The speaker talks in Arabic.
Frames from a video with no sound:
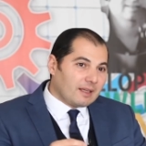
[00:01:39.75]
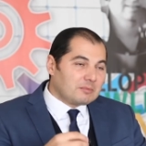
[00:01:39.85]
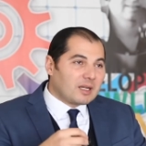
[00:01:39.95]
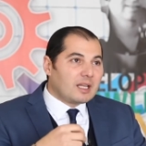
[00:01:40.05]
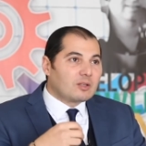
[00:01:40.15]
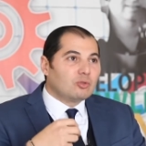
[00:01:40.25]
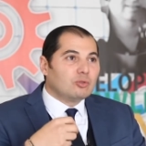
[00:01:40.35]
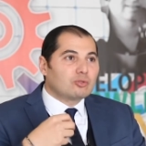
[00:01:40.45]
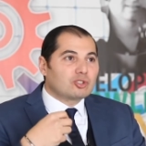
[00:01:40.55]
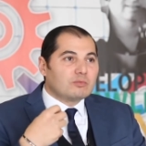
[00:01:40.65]
ما
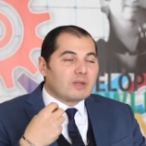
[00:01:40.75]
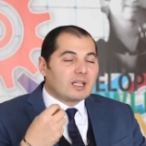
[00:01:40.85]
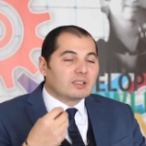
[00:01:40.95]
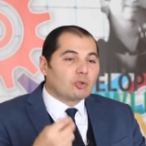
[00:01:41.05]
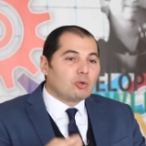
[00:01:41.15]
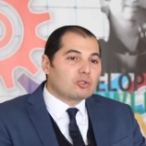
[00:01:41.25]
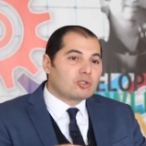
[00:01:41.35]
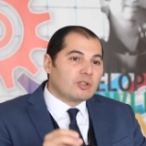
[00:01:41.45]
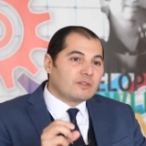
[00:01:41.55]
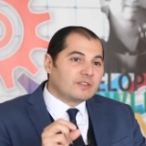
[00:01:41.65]
كنكونوا ما كندخلش